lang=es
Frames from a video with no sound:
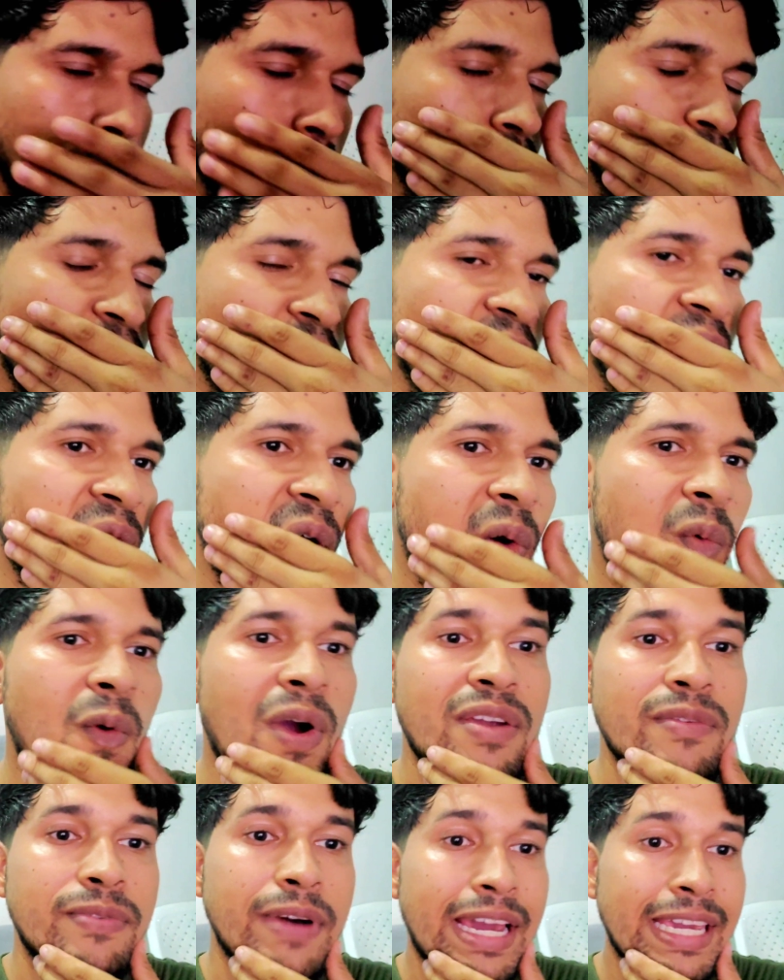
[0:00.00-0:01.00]
módulo
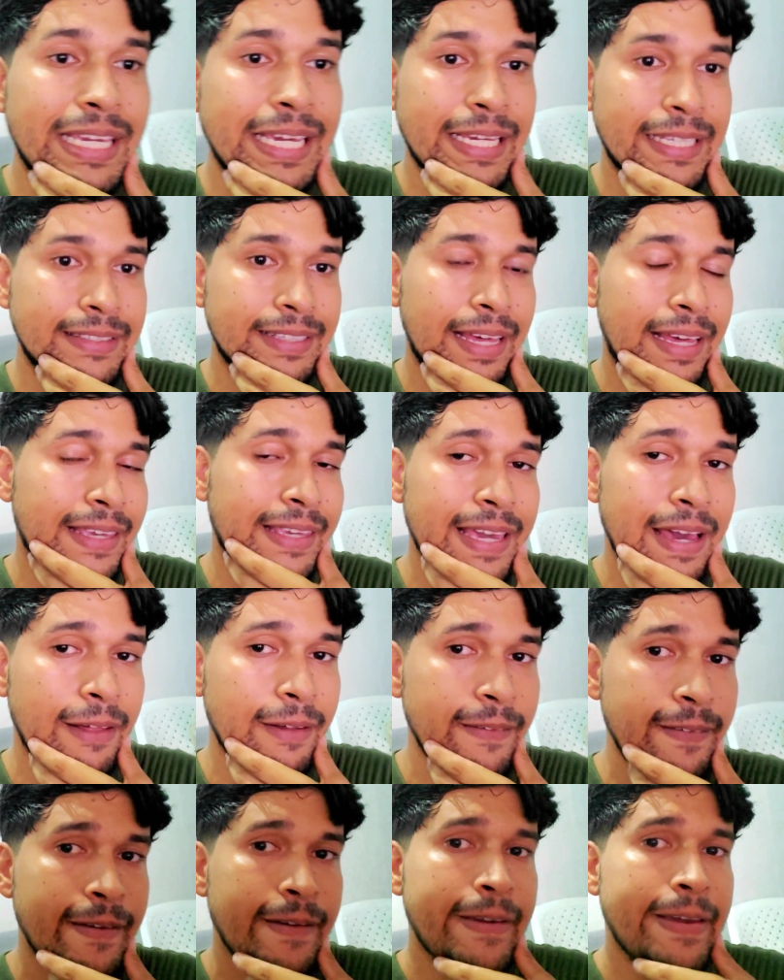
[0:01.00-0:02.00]
Wi-Fi está
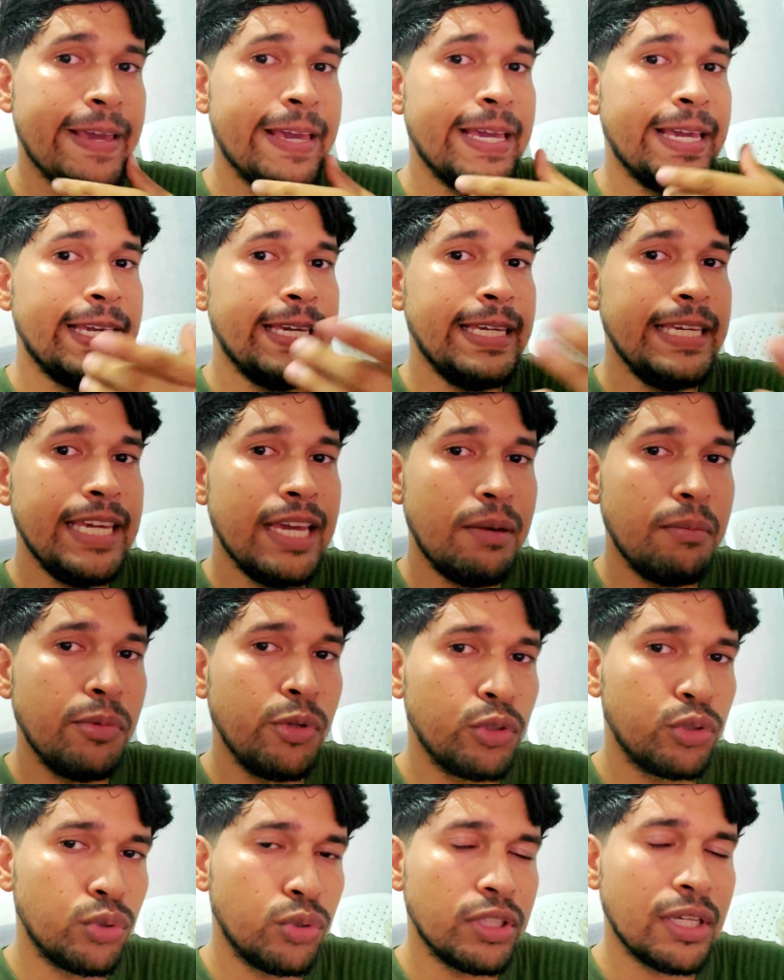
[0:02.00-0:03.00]
dañado y el
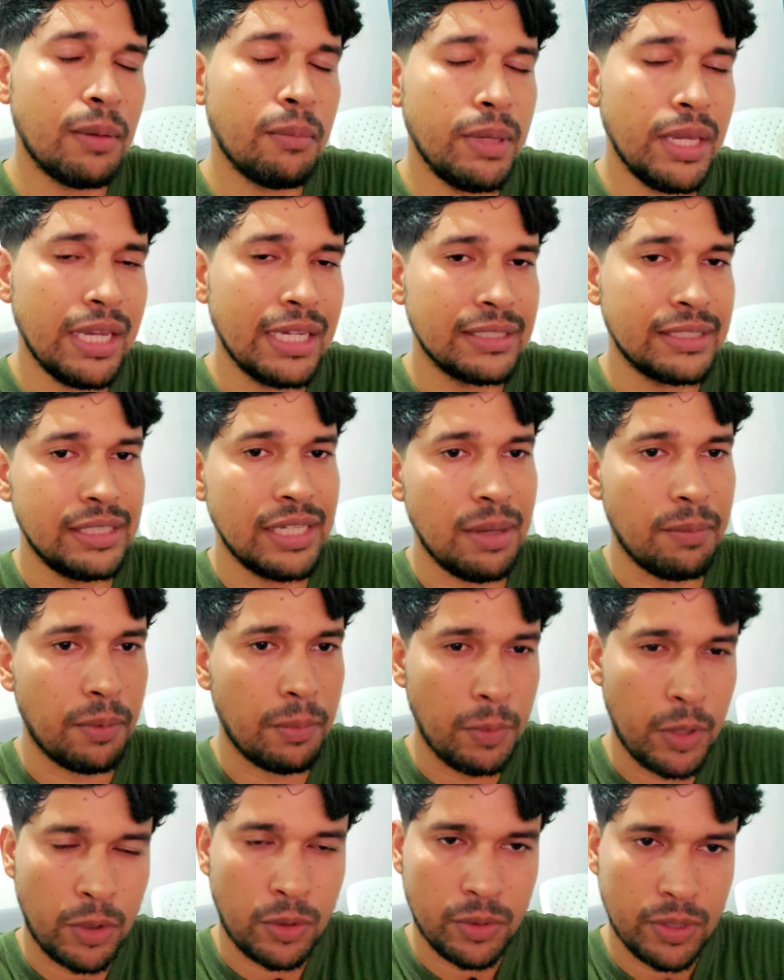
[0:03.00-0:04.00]
Bluetooth también, así que
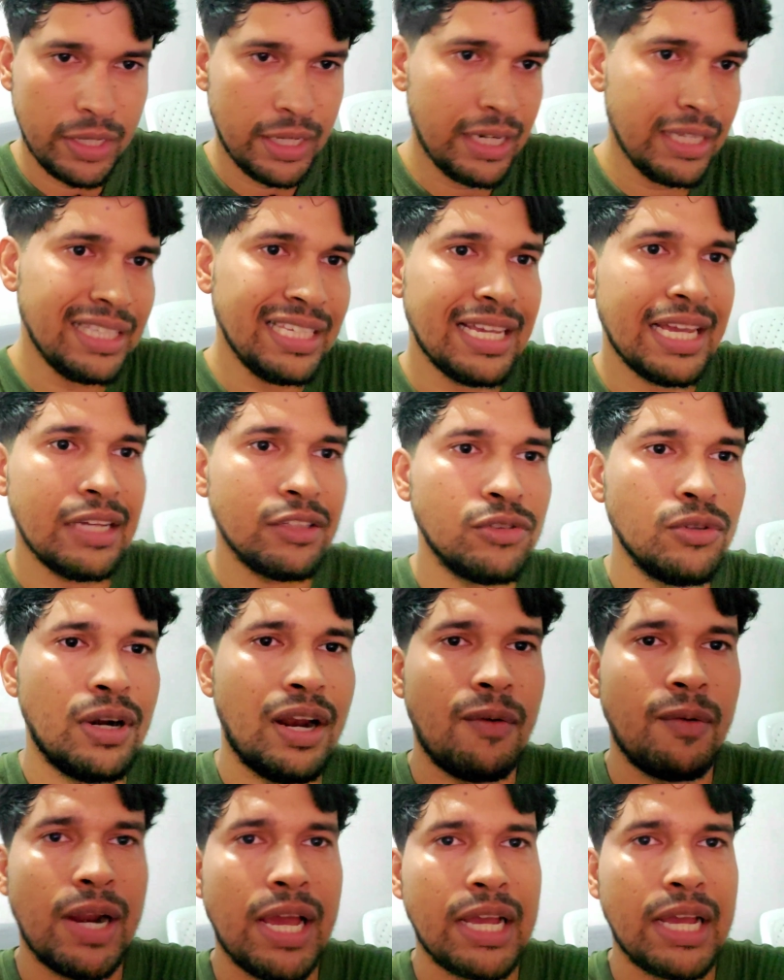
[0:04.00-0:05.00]
papá, en este caso
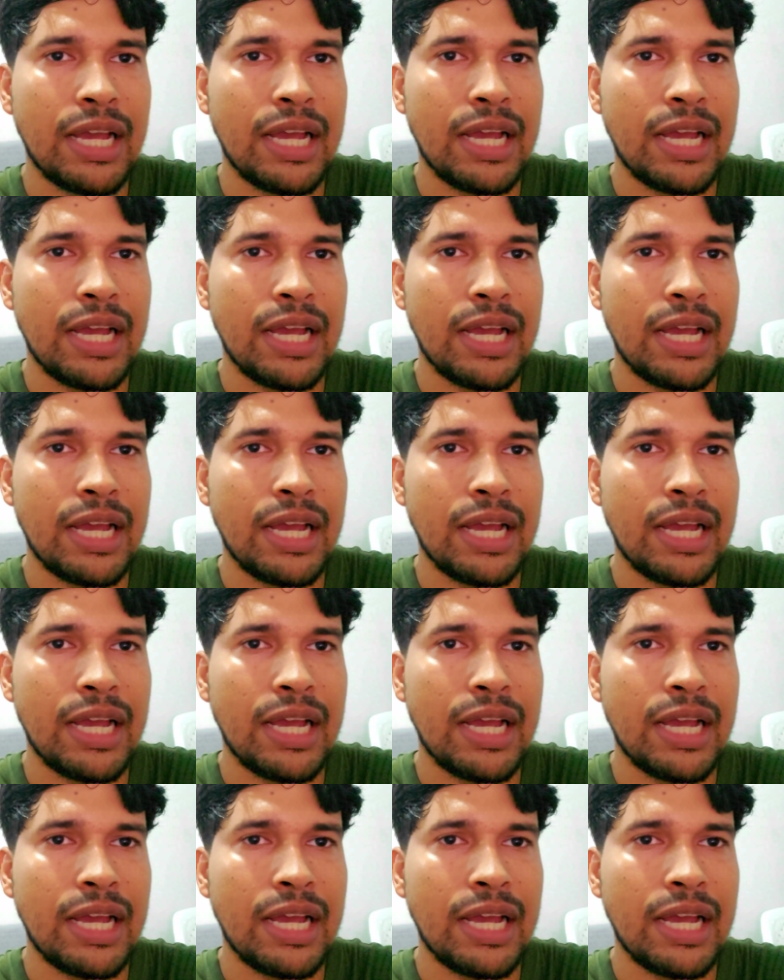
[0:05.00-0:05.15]
la blanca.